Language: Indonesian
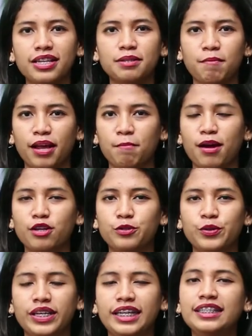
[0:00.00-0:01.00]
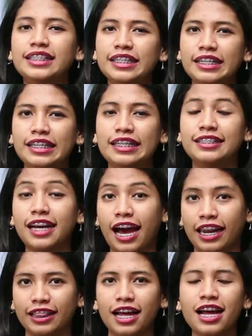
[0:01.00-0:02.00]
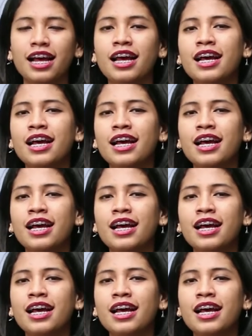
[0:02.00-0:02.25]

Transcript: Ismail Marzuki, Cikini, Jakarta.